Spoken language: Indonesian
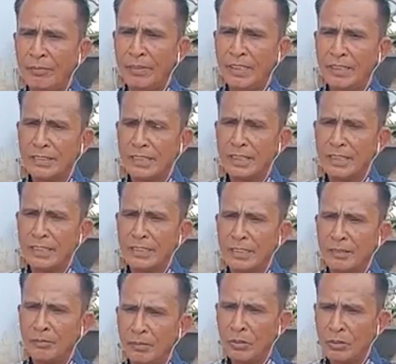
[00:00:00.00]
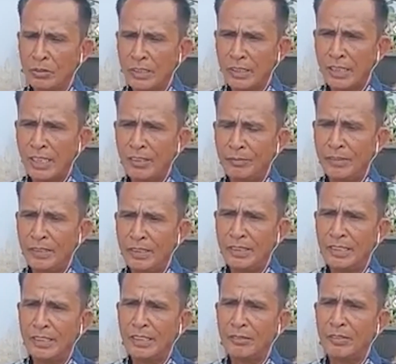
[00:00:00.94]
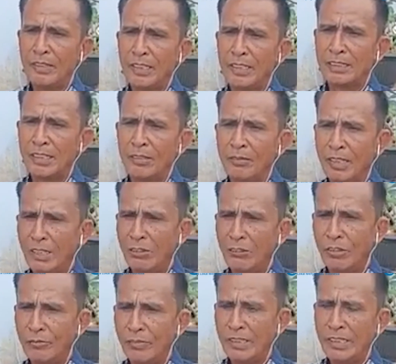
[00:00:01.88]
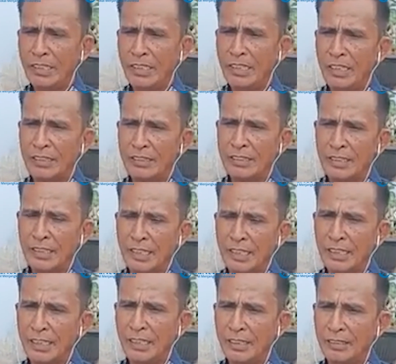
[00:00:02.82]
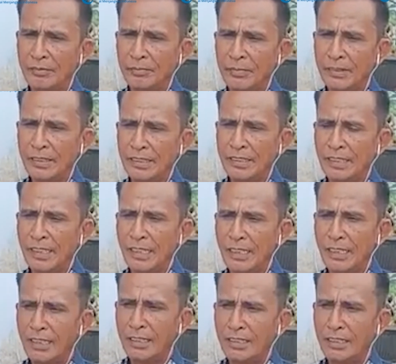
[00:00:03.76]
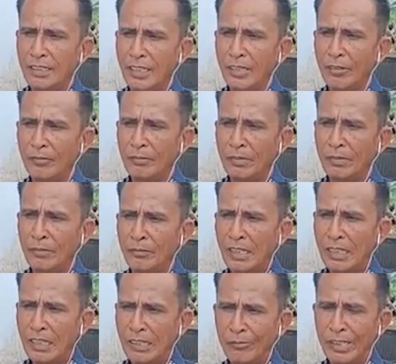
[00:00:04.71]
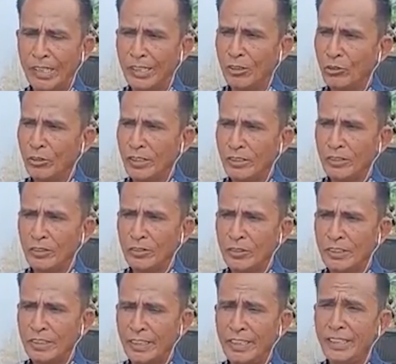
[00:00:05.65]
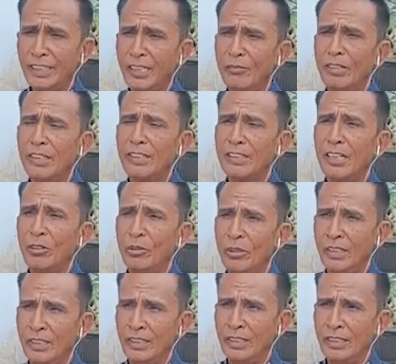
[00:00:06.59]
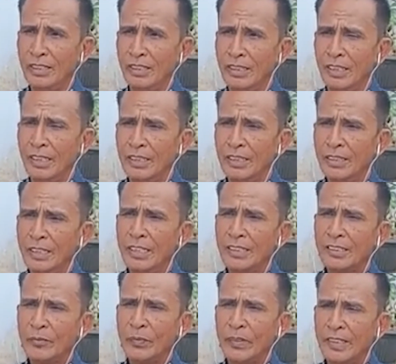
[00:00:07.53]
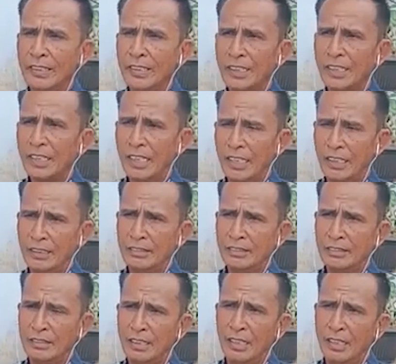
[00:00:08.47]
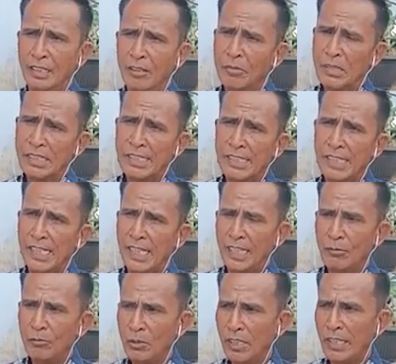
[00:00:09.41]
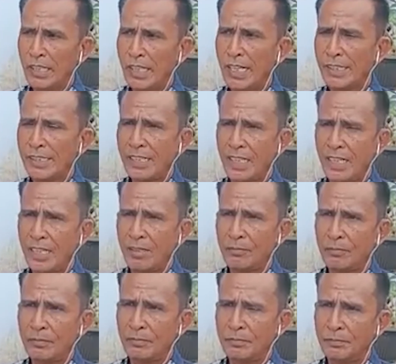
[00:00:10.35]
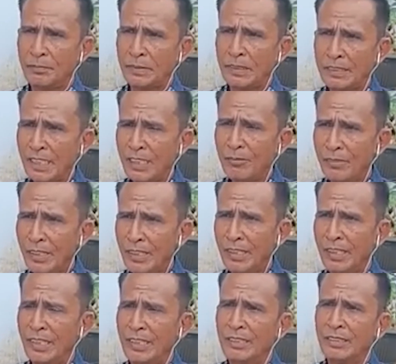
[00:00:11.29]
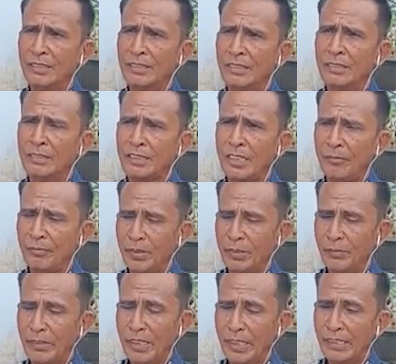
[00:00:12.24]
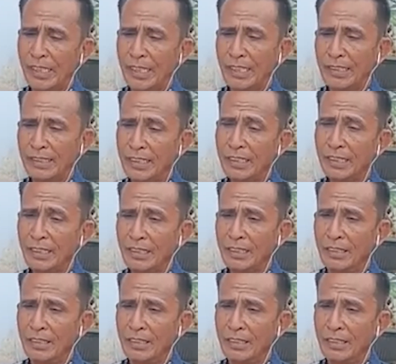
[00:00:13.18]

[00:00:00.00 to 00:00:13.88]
Samuel Huta Barat ayah almarhum Brigadir Nopriyansya Yosua Huta Barat mengaku terkejut dengan putusan Mahkamah Agung atau MA terkait pengurangan hukuman Verdi Sambo CS.